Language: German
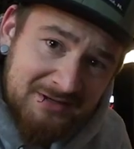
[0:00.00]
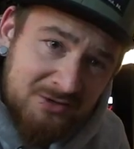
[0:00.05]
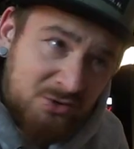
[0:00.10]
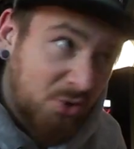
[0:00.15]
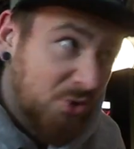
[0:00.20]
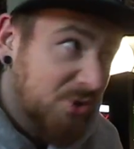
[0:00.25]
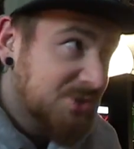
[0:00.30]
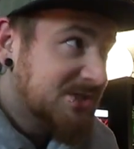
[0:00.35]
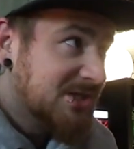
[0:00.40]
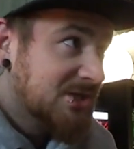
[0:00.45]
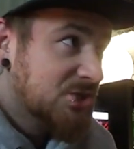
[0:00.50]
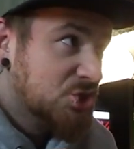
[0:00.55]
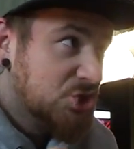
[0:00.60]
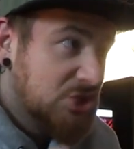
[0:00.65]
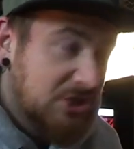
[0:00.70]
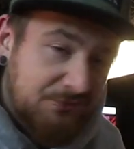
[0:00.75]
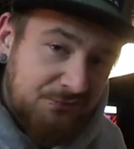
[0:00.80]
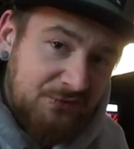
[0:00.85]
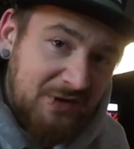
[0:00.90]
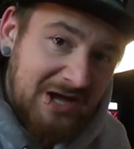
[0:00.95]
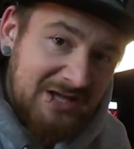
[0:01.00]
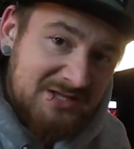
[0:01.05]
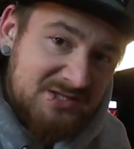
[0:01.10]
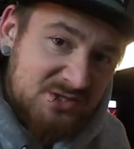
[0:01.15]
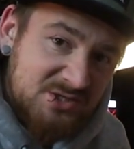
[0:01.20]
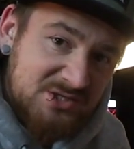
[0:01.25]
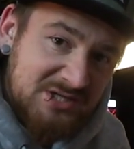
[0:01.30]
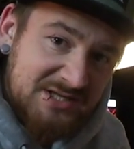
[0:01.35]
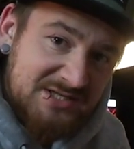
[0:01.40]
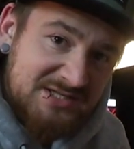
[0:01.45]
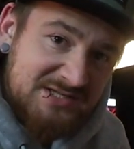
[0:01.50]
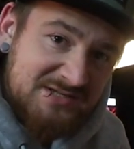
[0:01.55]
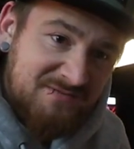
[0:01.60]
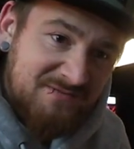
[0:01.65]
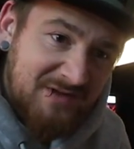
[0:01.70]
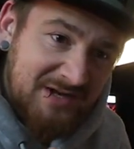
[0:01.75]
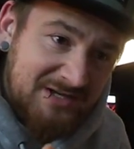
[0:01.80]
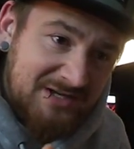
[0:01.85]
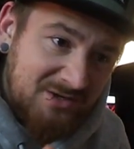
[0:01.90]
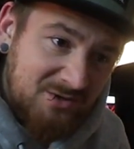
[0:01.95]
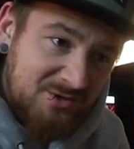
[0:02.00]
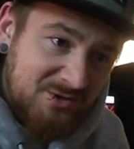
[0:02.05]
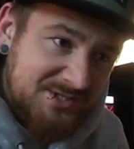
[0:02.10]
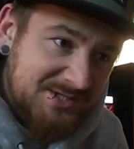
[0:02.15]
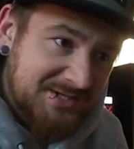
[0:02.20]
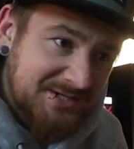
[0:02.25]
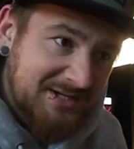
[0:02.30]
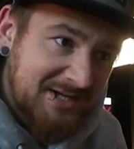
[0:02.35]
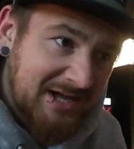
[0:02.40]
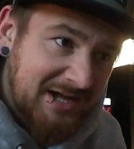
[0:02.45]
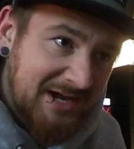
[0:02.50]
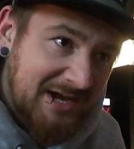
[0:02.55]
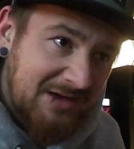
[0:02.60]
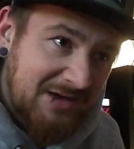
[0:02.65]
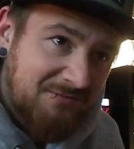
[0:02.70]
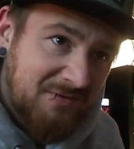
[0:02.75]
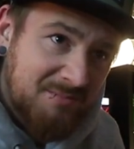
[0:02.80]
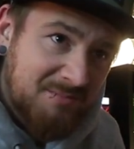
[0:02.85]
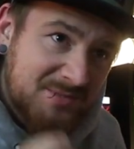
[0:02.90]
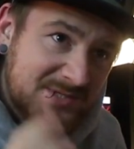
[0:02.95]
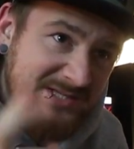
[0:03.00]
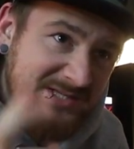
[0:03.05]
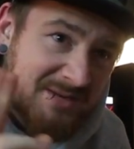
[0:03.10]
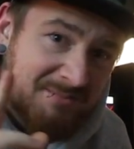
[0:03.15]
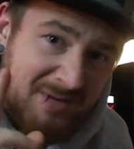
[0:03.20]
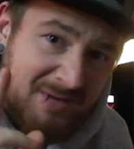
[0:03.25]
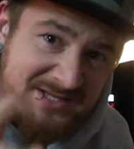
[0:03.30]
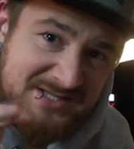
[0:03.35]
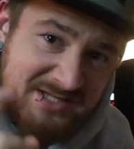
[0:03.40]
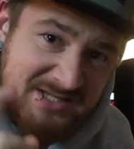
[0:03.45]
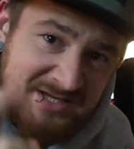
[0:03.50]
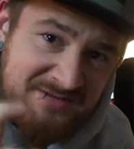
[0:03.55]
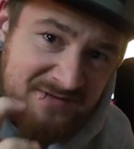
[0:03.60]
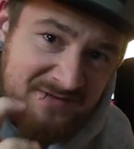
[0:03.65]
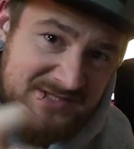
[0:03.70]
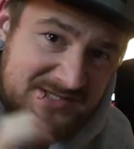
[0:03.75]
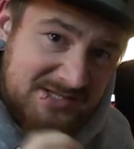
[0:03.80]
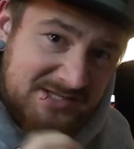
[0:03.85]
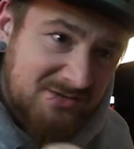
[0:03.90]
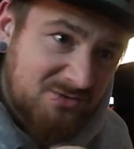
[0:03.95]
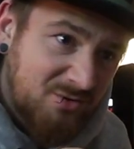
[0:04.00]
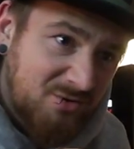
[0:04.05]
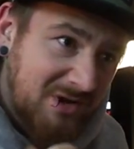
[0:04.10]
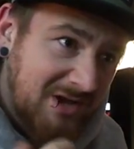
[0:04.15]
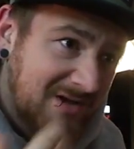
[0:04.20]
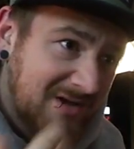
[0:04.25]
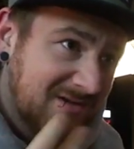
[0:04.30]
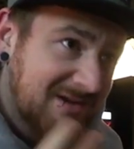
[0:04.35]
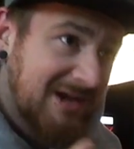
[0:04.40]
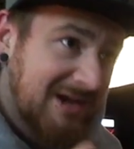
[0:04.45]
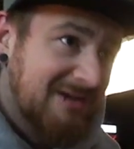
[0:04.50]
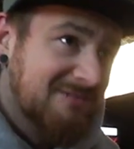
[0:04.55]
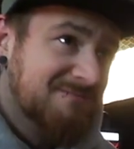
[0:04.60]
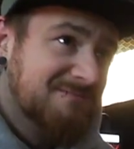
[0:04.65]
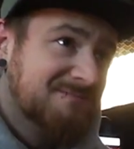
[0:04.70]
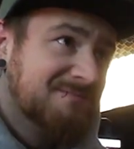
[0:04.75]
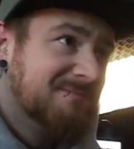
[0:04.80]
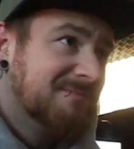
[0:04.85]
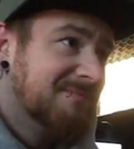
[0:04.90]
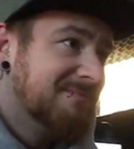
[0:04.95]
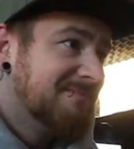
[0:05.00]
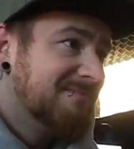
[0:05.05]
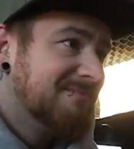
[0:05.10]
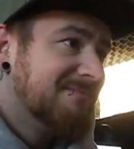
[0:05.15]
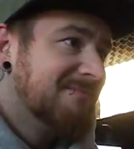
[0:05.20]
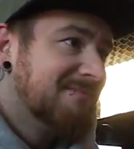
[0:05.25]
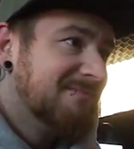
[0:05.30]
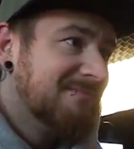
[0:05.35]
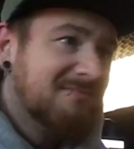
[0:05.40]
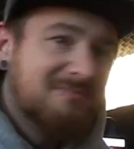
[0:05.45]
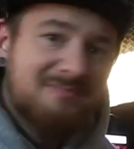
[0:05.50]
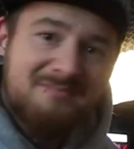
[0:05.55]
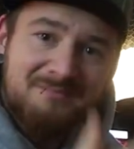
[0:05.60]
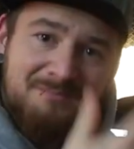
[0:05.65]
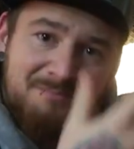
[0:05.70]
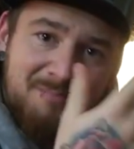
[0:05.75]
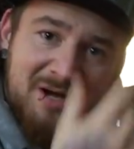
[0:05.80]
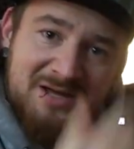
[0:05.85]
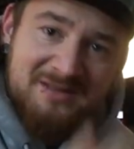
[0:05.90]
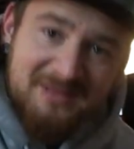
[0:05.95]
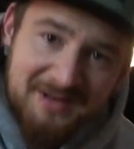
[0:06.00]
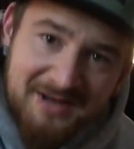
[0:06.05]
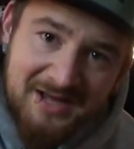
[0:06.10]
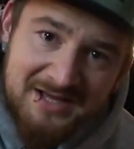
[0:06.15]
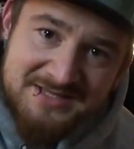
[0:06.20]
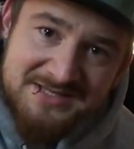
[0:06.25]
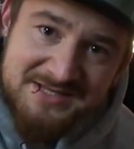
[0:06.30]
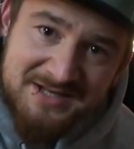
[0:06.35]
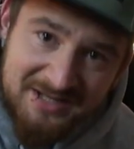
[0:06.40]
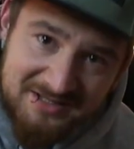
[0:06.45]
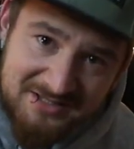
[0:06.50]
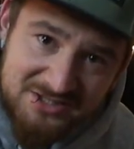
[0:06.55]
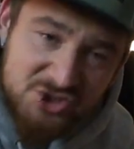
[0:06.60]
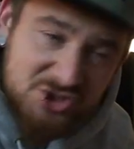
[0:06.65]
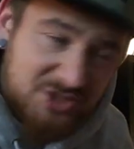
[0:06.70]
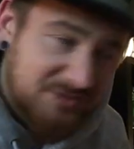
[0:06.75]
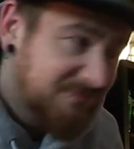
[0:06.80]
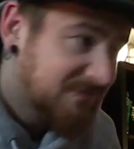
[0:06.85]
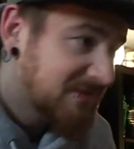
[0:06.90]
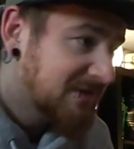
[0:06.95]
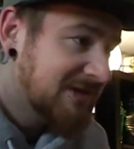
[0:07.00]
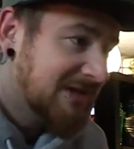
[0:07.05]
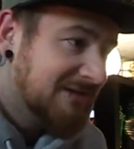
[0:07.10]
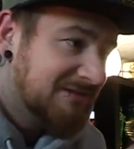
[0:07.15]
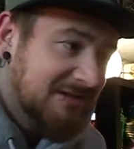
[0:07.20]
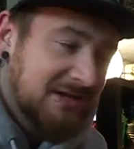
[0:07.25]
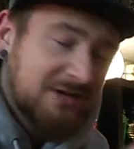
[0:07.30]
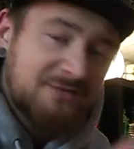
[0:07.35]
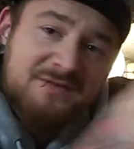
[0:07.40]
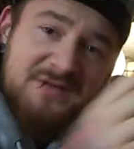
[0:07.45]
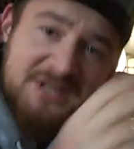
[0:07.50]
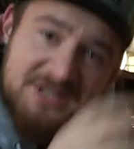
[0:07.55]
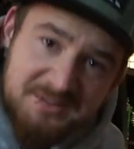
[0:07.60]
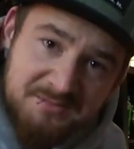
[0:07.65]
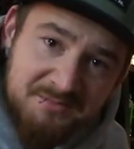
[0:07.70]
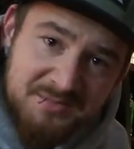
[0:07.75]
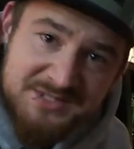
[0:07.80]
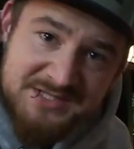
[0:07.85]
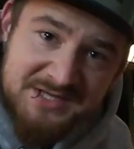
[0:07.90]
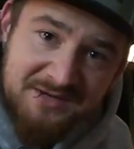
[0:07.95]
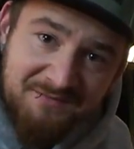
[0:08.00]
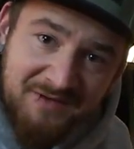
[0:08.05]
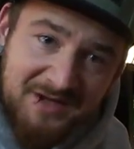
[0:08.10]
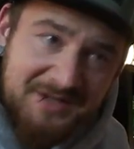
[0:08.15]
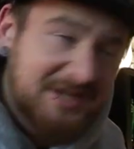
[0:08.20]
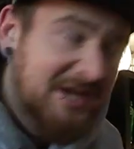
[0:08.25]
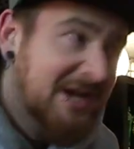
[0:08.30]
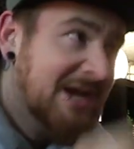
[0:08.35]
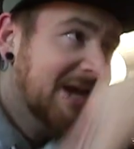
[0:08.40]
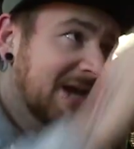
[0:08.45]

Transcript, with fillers: einen größeren Schliff hier anzusetzen, weil die größeren Dinge halt einfach ein bisschen massiver sind oder ja, pack da einen 18,8er Schliff drin, das Ding wiegt ein bisschen was.